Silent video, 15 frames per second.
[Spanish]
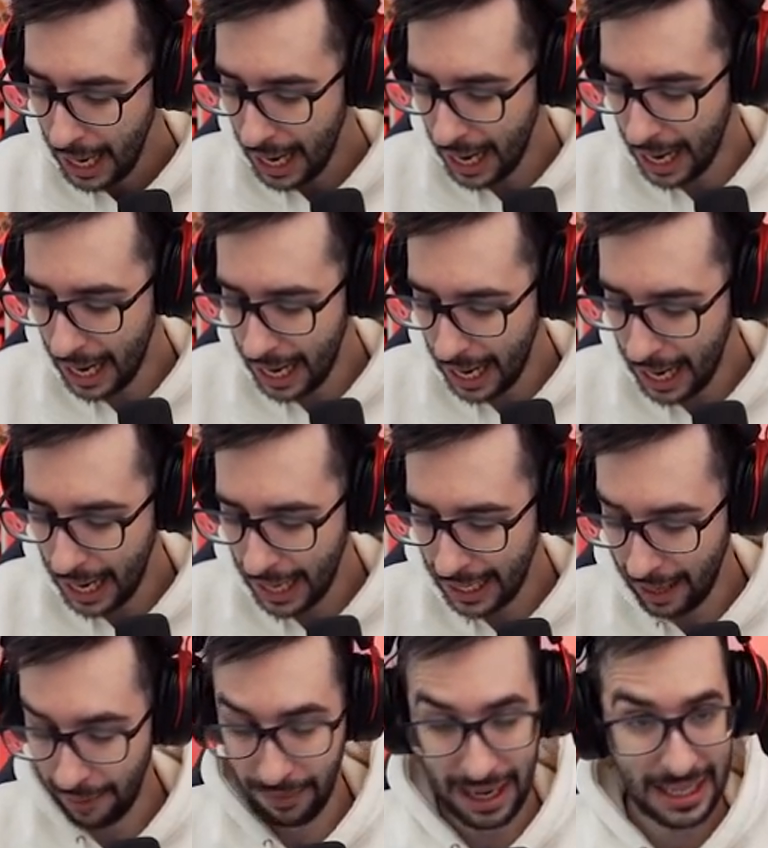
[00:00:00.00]
eh,
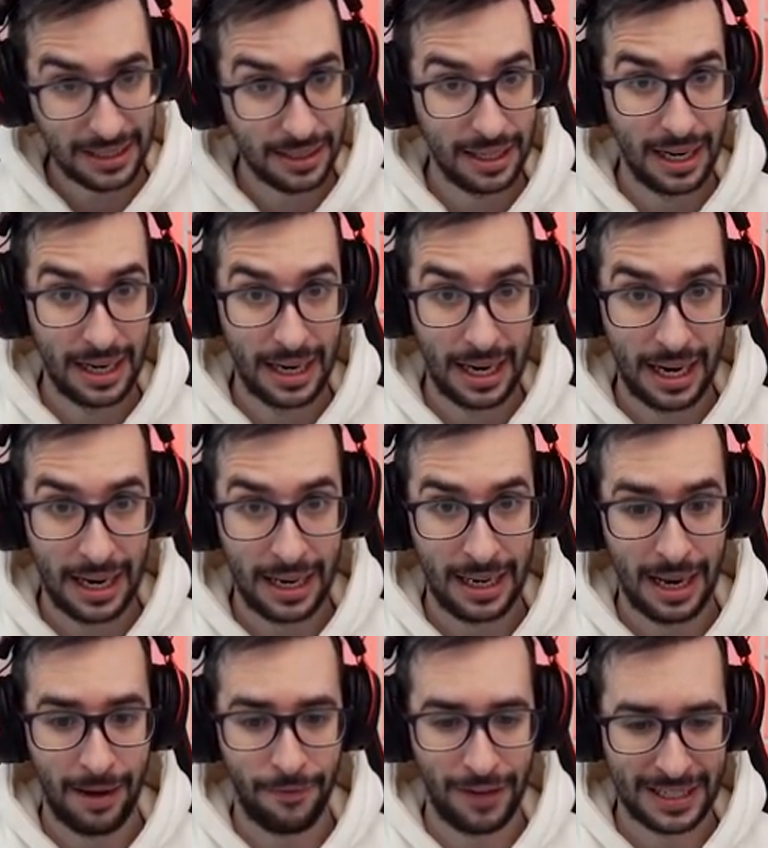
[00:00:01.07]
la Blast, eh,
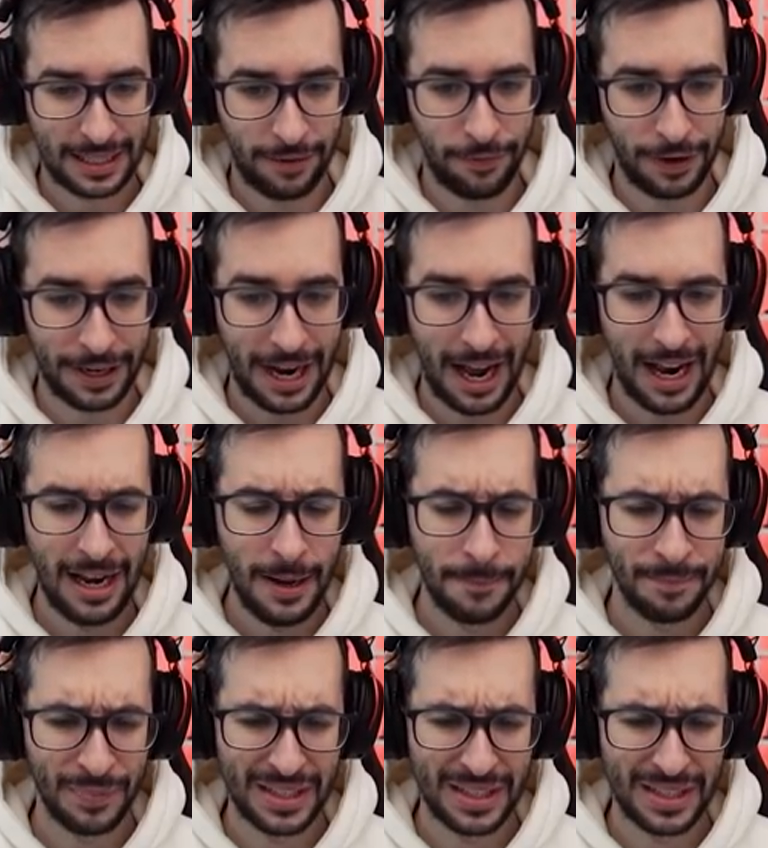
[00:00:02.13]
la fase final.